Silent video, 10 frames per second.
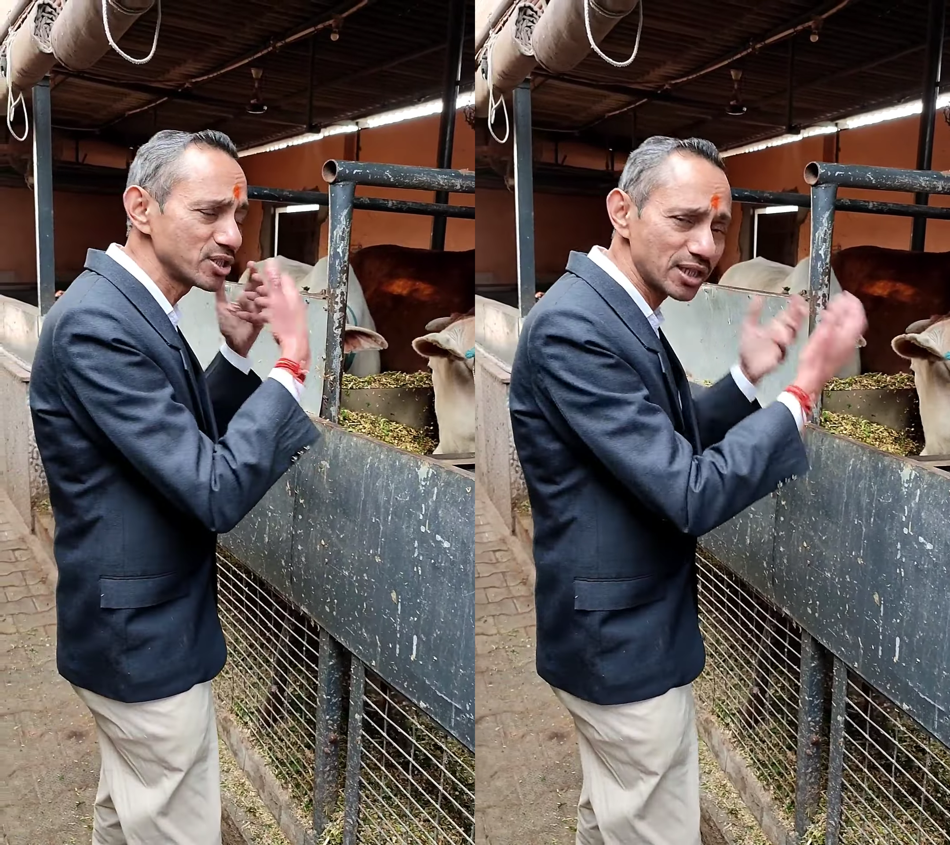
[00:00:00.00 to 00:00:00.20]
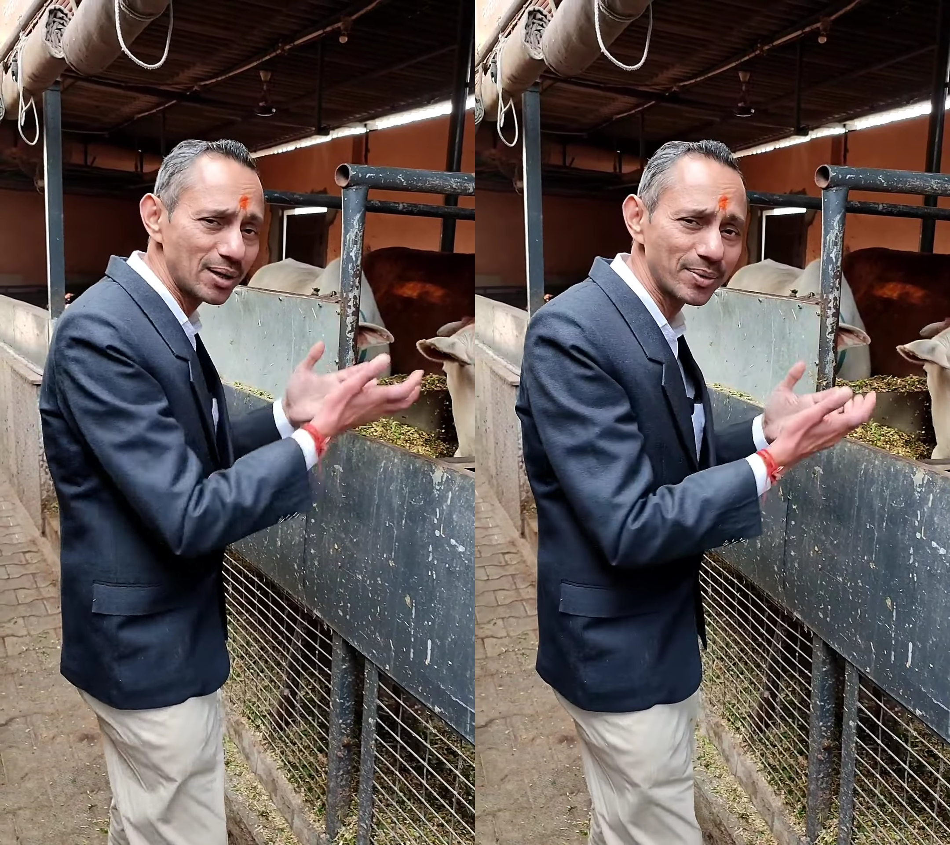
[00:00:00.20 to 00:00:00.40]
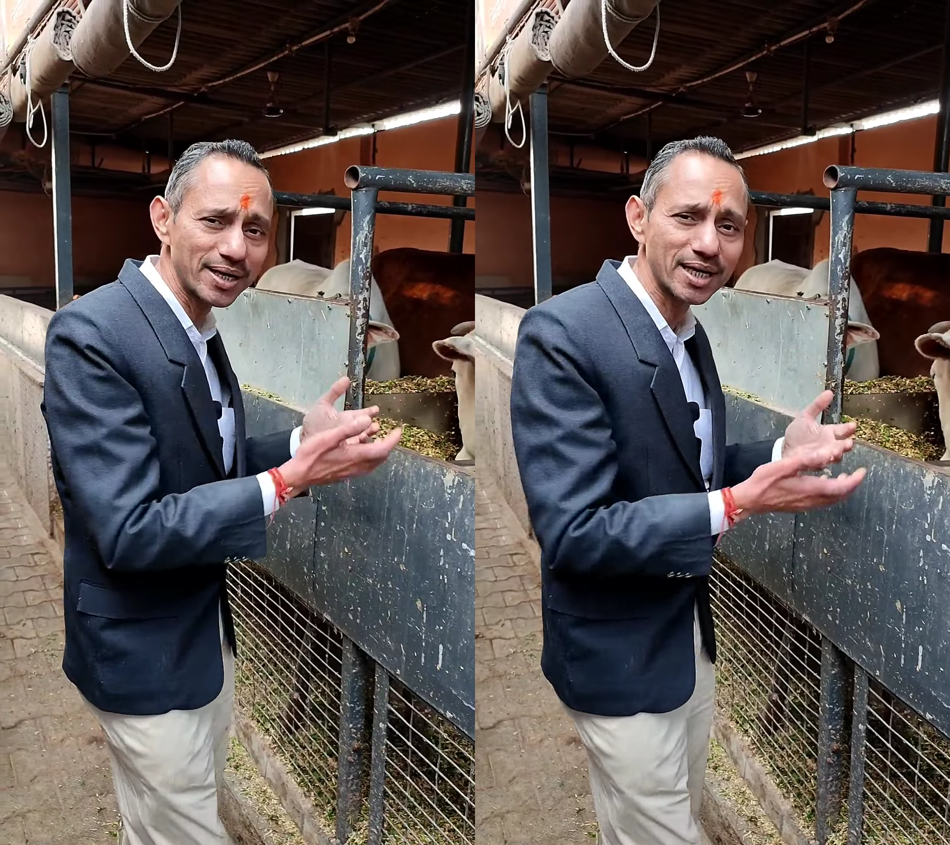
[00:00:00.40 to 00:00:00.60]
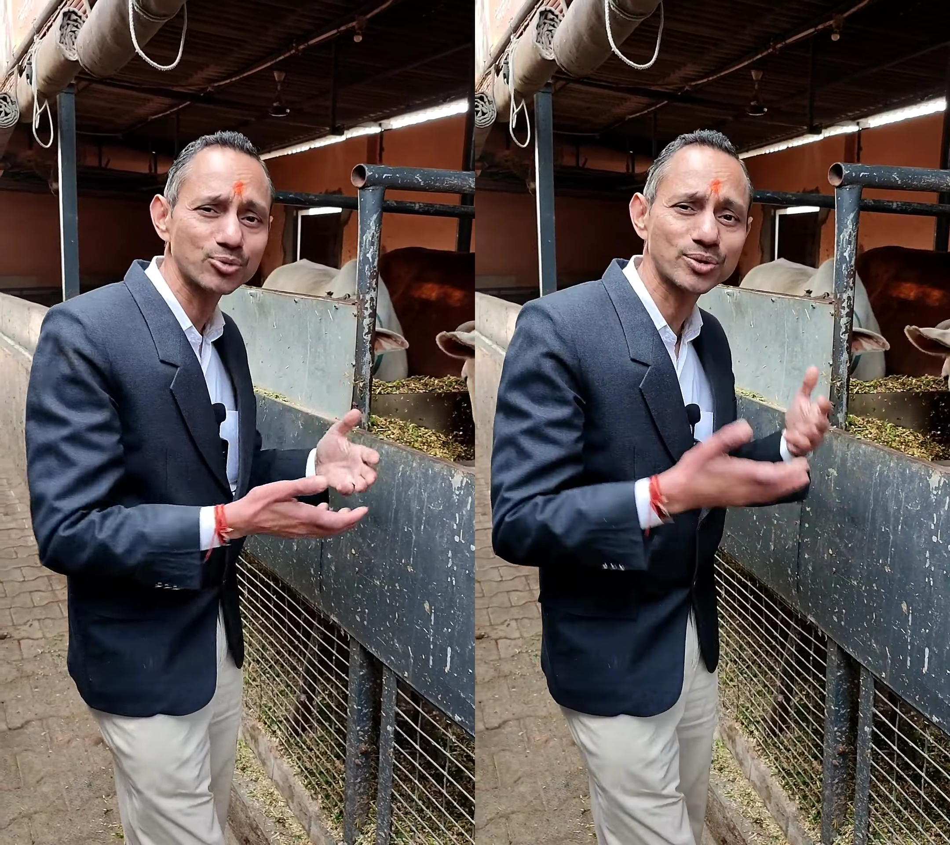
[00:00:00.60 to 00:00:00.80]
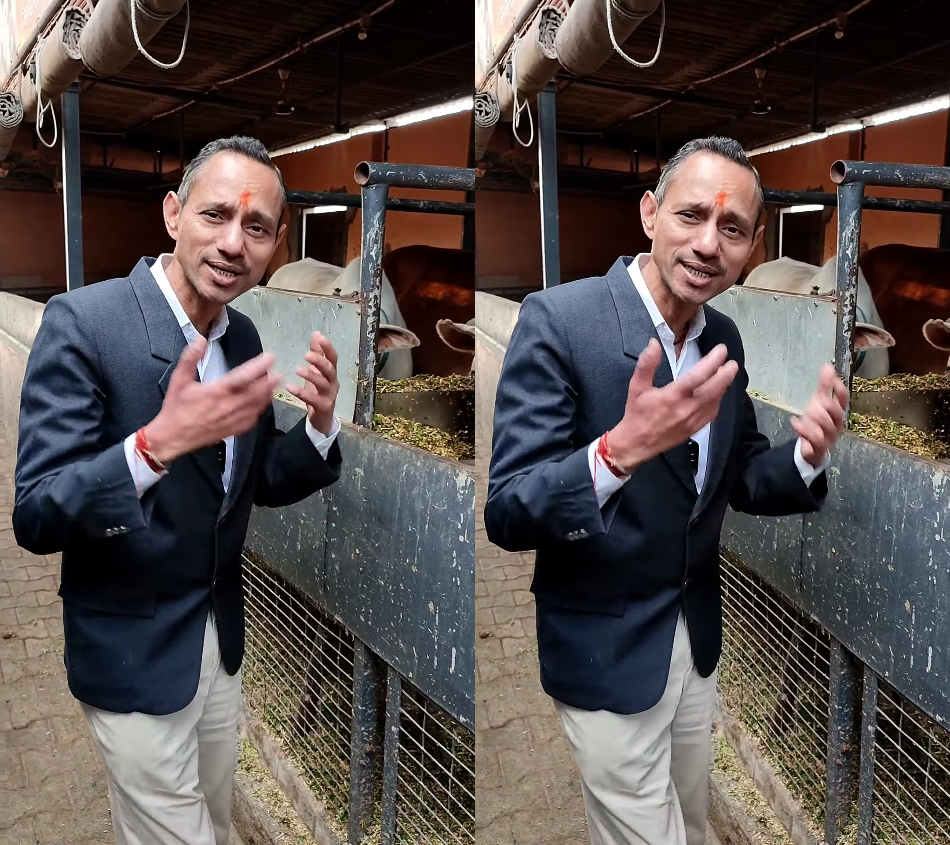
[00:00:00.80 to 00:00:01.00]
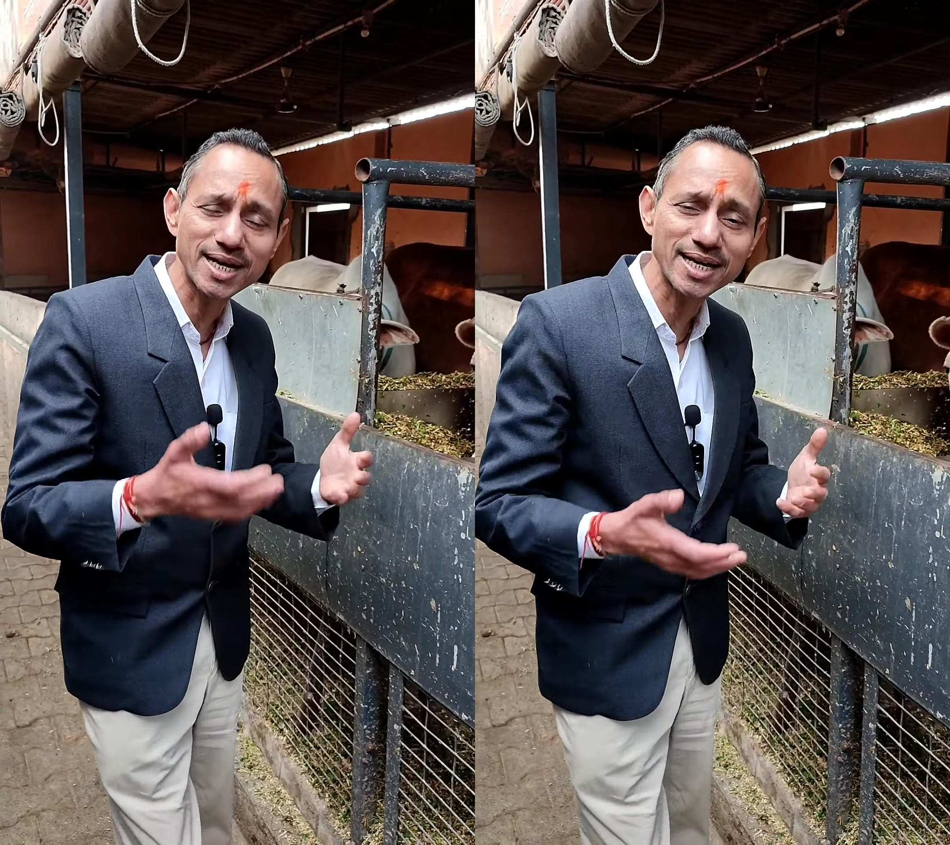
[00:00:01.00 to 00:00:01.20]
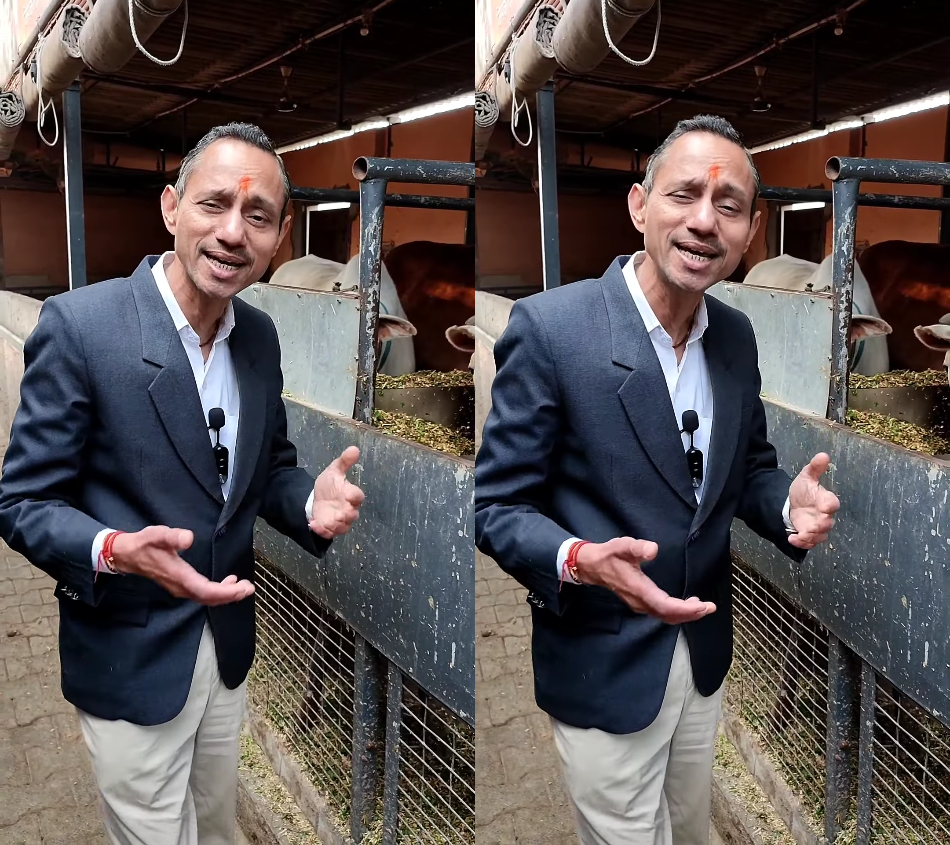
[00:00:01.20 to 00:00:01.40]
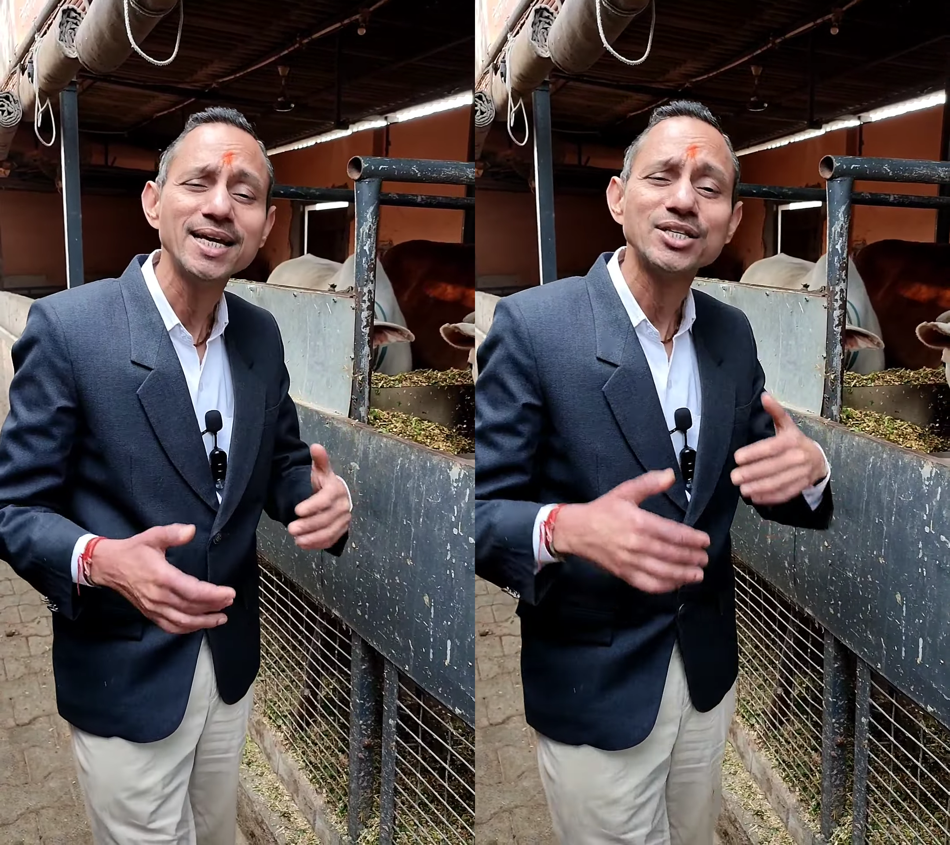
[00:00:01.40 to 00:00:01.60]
जितना हम रहेंगे उतना अच्छा रहेंगे